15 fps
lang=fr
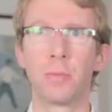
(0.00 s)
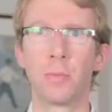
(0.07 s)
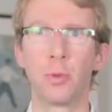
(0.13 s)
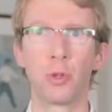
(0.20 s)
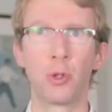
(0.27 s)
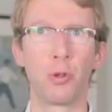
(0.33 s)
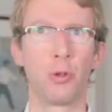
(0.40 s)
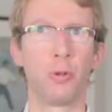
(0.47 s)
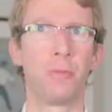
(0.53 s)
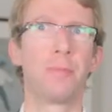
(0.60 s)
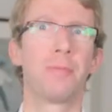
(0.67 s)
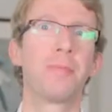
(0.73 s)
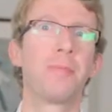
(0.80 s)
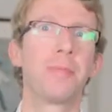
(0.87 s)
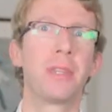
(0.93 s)
Bonjour,
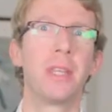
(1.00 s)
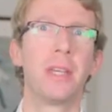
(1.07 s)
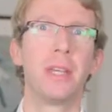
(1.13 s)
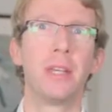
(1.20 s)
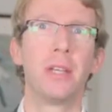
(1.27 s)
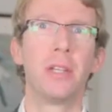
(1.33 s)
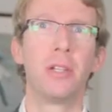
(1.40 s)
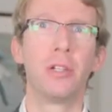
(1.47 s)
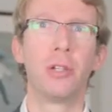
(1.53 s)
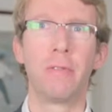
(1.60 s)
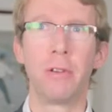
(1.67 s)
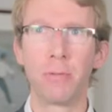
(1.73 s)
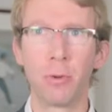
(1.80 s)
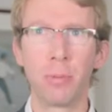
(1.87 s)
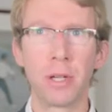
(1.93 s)
je
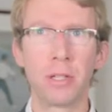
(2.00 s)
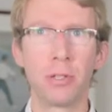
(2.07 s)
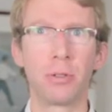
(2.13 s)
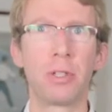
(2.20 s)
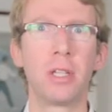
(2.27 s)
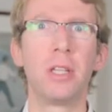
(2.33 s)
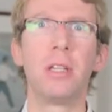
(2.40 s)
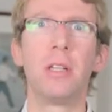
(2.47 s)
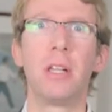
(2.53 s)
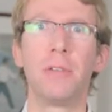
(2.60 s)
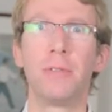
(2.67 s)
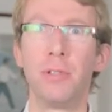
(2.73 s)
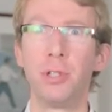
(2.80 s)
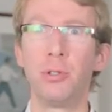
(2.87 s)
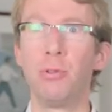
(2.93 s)
vais vous présenter la
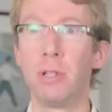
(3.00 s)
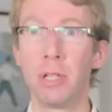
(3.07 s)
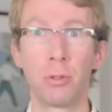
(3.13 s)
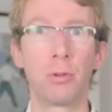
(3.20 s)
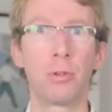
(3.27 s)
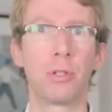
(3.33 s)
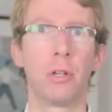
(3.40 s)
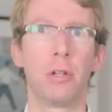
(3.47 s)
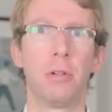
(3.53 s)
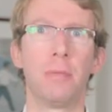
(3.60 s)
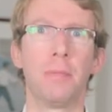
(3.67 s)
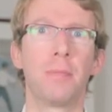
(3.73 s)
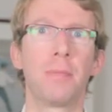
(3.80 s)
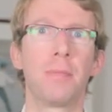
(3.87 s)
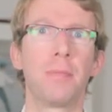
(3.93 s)
fiche du létrozol.
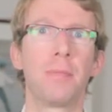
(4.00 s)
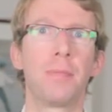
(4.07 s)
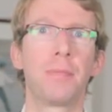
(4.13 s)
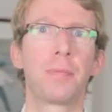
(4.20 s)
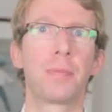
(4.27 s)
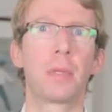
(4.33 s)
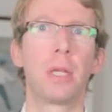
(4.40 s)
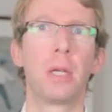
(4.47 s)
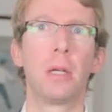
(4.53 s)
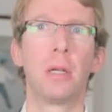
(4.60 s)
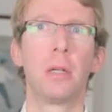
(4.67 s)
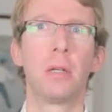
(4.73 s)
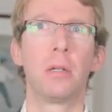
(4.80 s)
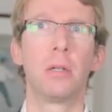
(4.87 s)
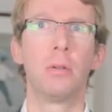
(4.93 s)

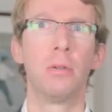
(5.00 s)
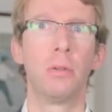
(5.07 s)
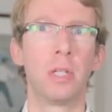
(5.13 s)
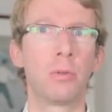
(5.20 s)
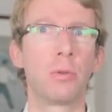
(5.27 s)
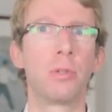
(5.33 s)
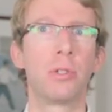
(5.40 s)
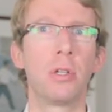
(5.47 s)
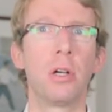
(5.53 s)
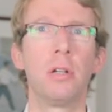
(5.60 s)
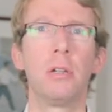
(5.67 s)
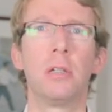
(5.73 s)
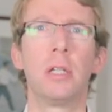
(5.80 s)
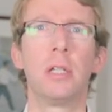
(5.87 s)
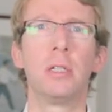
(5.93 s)
Le
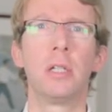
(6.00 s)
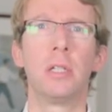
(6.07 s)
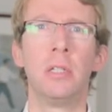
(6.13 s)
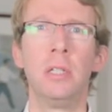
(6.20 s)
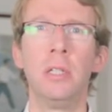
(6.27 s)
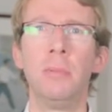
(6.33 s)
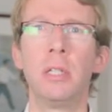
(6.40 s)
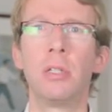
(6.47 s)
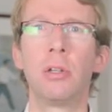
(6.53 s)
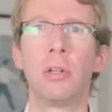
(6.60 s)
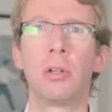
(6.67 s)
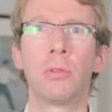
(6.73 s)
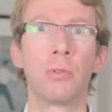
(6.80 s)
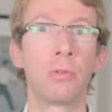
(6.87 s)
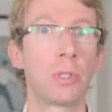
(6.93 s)
létrozol est un
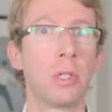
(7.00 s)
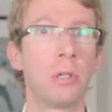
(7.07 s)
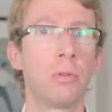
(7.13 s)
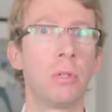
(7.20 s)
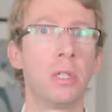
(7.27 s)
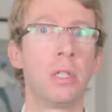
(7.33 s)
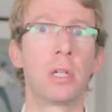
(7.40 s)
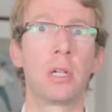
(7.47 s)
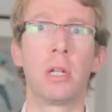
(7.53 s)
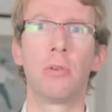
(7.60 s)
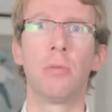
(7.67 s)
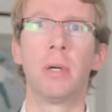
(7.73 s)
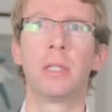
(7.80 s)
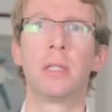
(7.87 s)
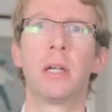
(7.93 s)
inhibiteur non stéroïdien de
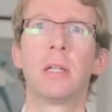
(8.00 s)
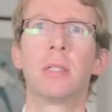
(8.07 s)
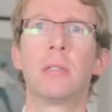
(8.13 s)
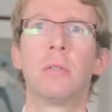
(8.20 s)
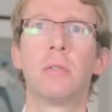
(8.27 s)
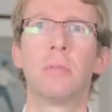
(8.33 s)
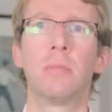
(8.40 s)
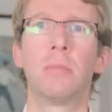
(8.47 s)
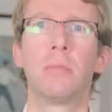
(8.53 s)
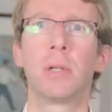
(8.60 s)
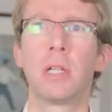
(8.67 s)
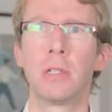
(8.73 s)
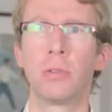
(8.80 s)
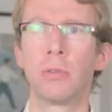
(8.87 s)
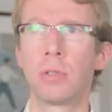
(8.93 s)
l'aromatase,
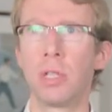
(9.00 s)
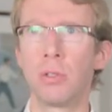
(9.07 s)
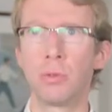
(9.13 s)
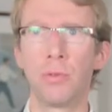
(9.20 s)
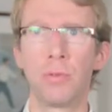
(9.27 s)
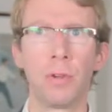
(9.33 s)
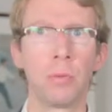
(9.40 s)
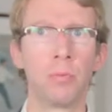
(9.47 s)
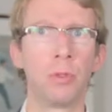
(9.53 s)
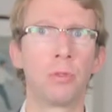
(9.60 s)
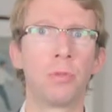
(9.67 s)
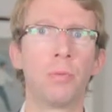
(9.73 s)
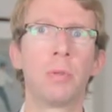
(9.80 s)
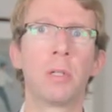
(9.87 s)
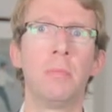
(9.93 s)
présenté sous forme de
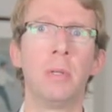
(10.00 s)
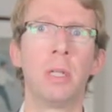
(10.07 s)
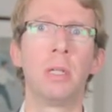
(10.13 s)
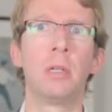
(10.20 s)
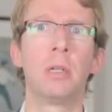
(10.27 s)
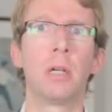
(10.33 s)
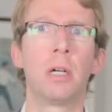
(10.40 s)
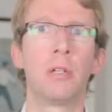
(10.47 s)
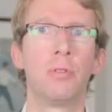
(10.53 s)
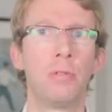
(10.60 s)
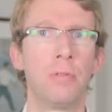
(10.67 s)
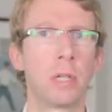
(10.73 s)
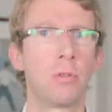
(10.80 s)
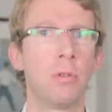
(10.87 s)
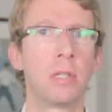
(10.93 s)
comprimé à
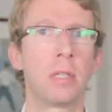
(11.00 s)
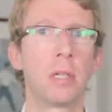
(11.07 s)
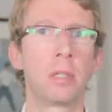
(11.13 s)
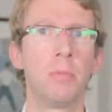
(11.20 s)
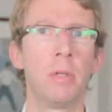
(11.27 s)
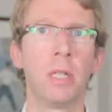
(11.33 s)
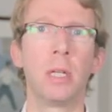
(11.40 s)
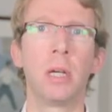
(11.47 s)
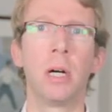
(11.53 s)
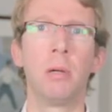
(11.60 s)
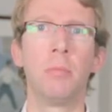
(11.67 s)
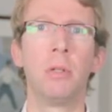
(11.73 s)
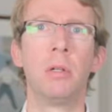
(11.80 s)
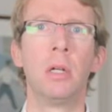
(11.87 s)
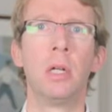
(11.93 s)
2,5 mg
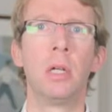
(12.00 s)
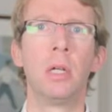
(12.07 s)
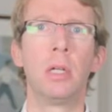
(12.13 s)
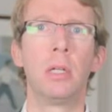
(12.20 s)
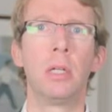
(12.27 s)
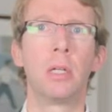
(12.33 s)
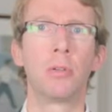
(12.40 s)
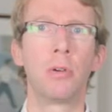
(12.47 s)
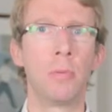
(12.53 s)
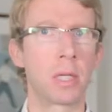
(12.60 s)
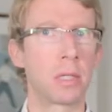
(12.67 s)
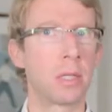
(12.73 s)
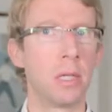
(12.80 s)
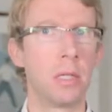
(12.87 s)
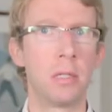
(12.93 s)
et
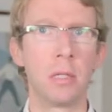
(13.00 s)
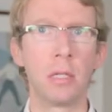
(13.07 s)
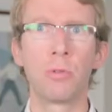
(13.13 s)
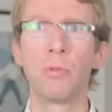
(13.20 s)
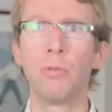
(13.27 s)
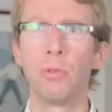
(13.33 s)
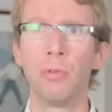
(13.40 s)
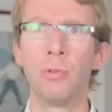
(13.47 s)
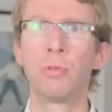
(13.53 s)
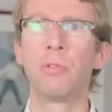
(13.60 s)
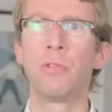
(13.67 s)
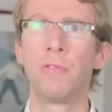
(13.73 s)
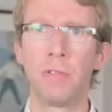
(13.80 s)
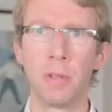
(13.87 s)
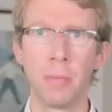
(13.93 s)
commercialisé sous le nom
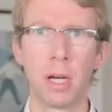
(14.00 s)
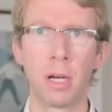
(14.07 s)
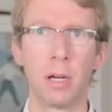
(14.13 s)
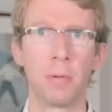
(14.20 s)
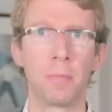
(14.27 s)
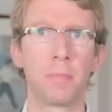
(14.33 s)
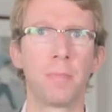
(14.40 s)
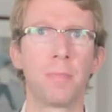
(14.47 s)
de Femara.